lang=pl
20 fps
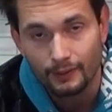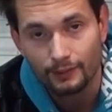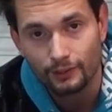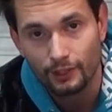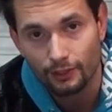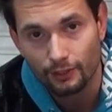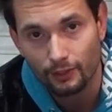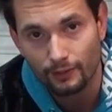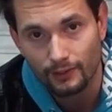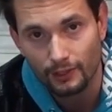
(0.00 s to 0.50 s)

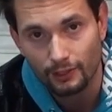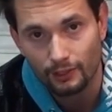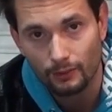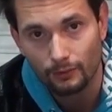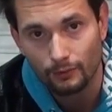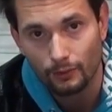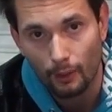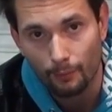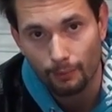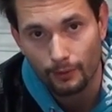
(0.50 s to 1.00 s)
cieszące
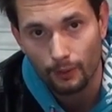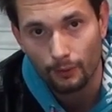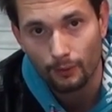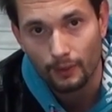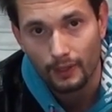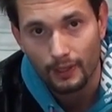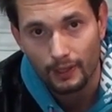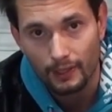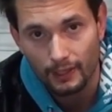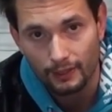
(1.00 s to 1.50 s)
się dobrą
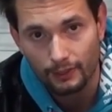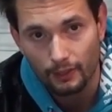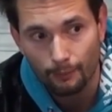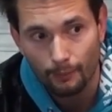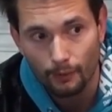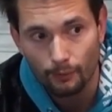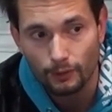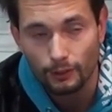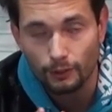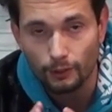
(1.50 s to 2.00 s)

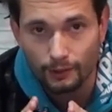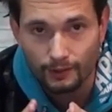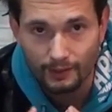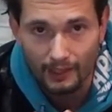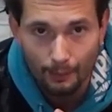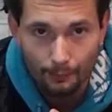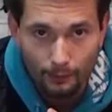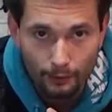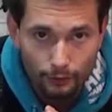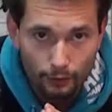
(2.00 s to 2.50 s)
renomą i to
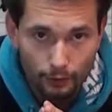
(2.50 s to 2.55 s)
samo